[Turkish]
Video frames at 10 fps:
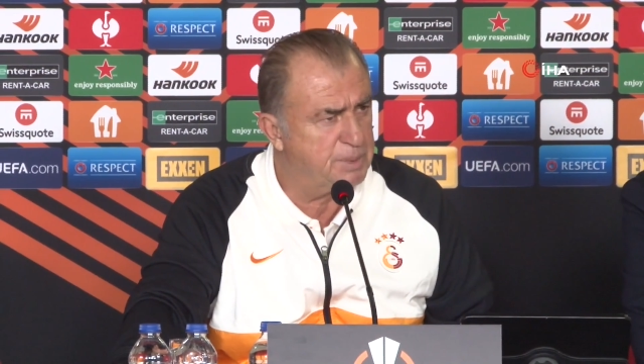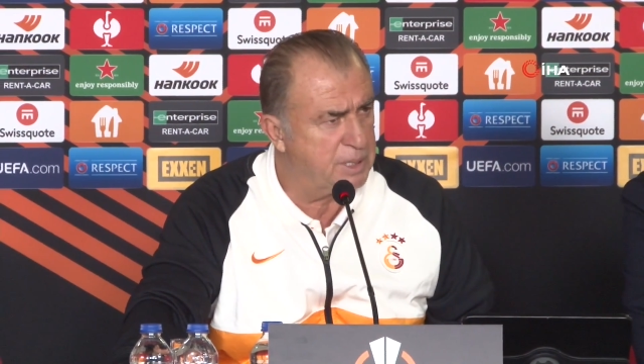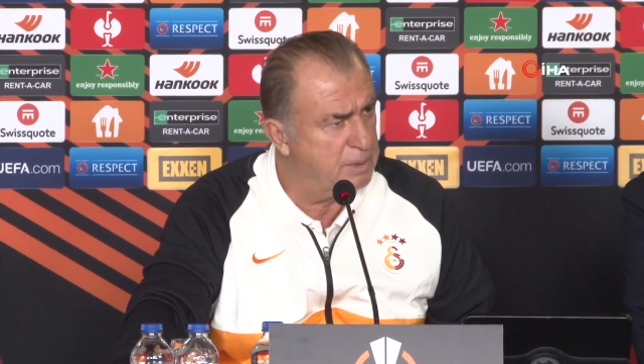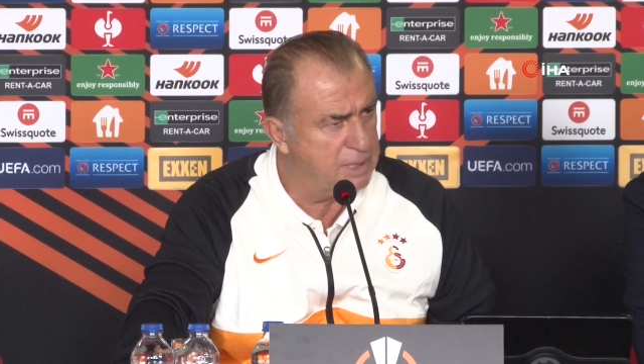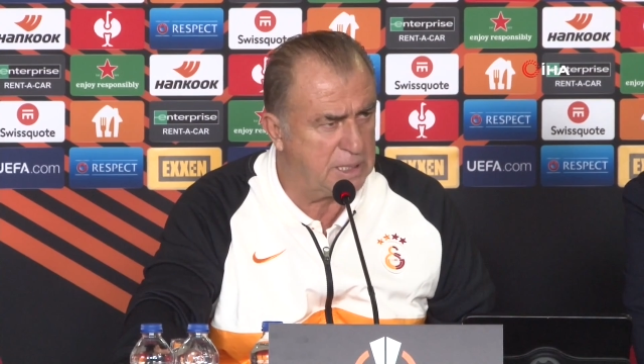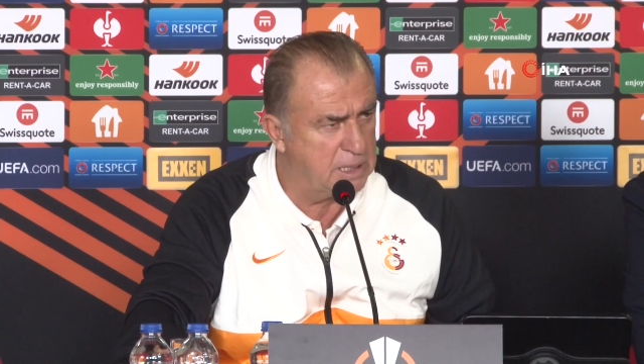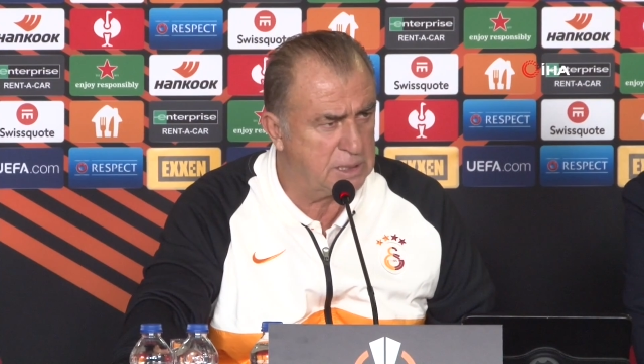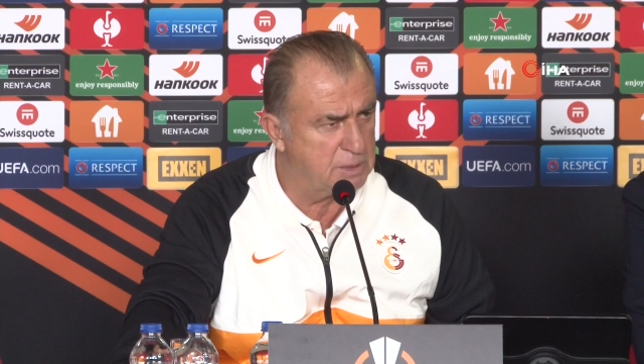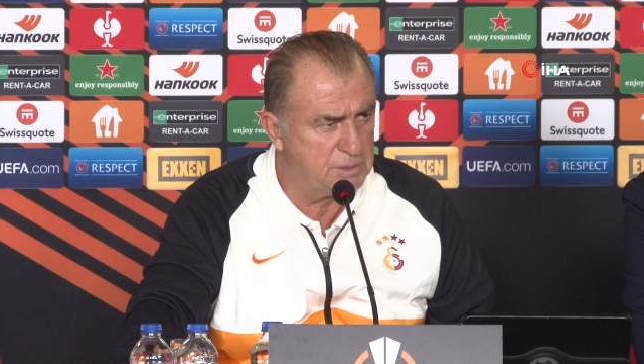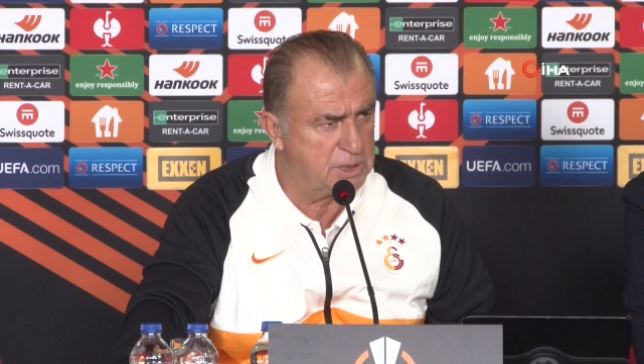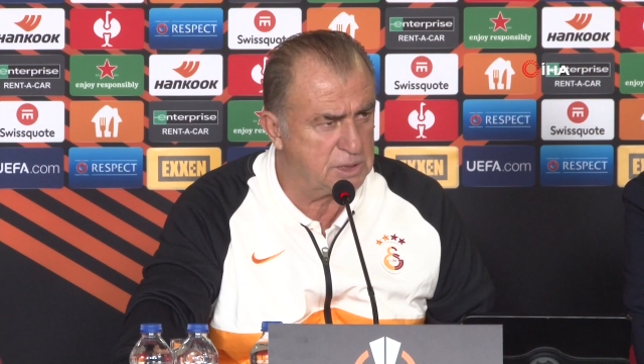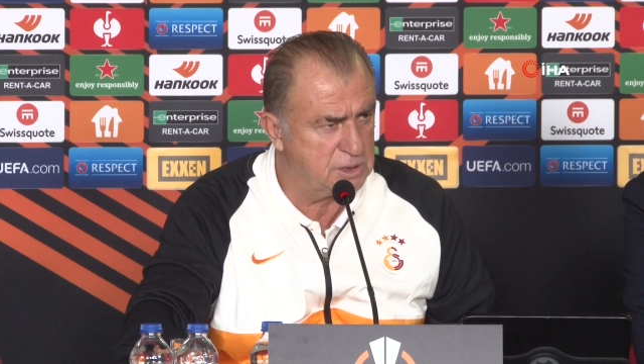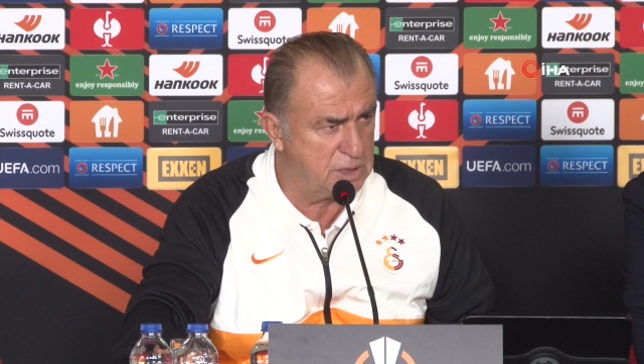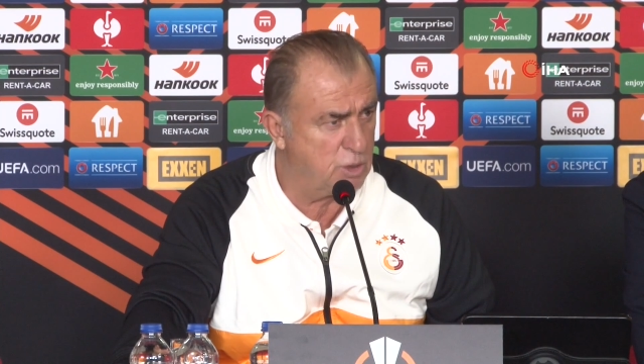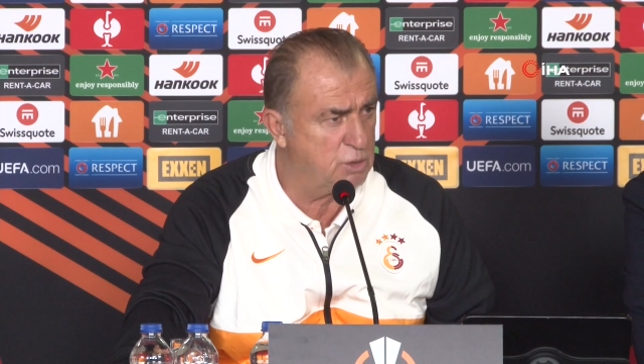hep beraber hayal edebiliriz.
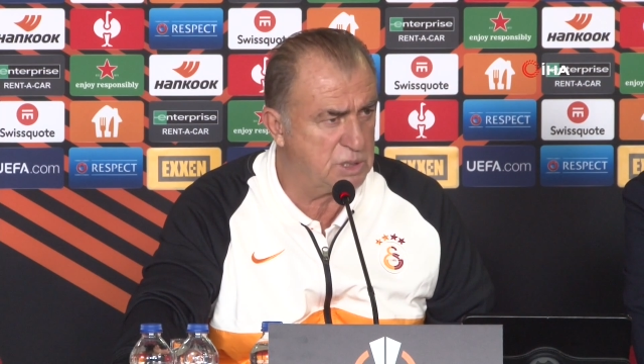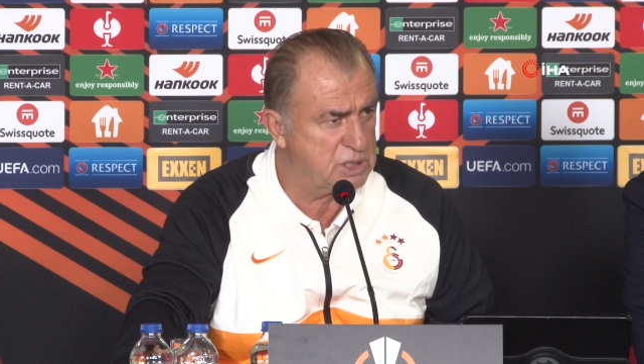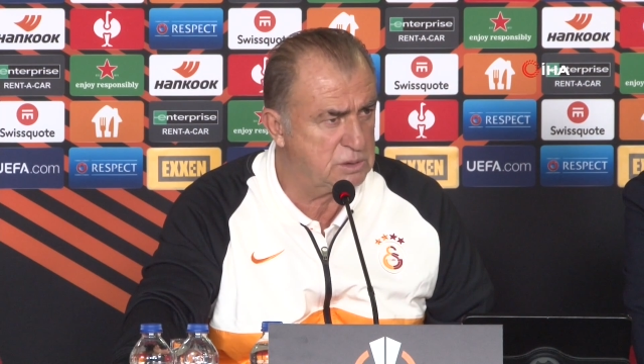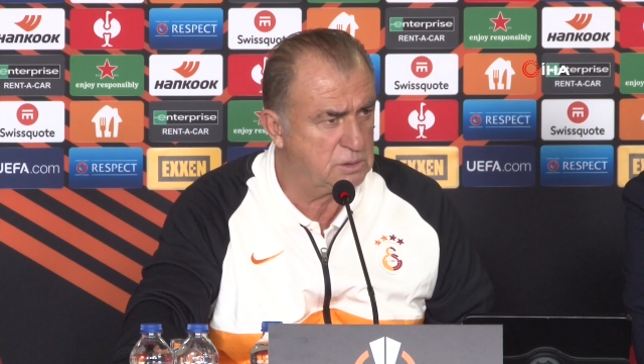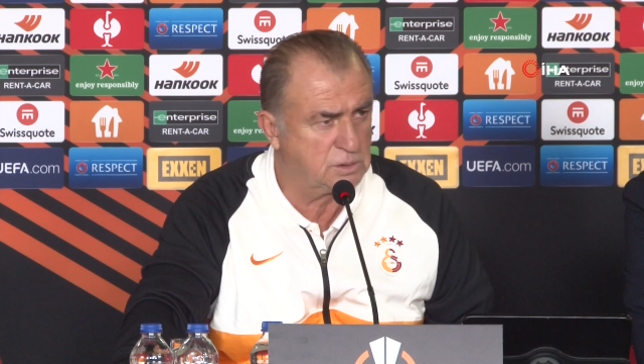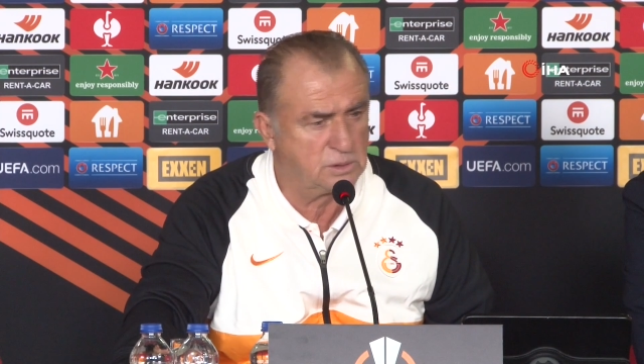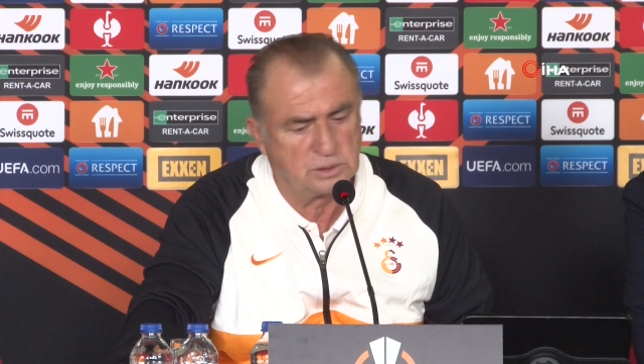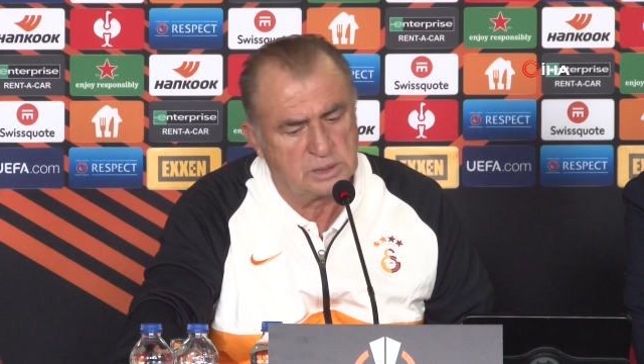Niye olmasın?